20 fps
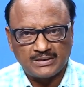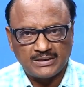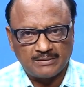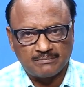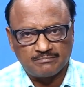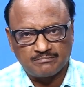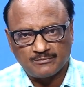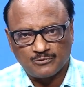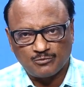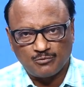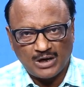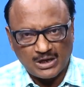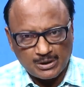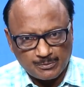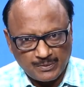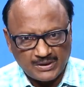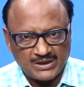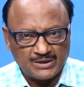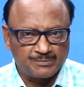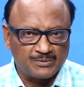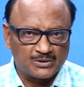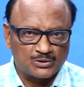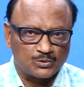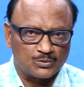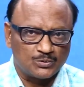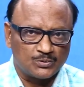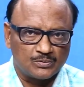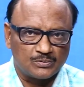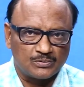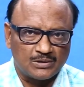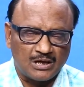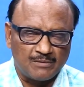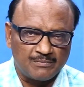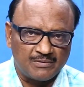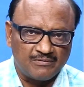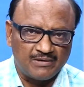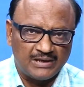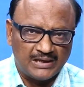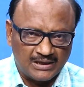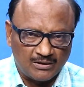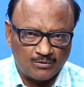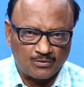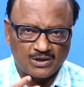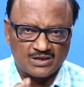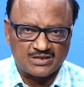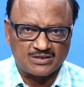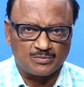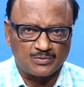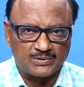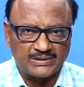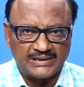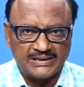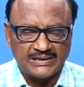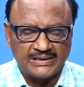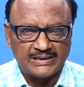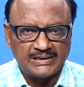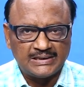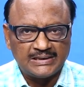అంటే వాక్ పట్టిమతో ఆమె వెళ్ళే అవకాశం ఉంది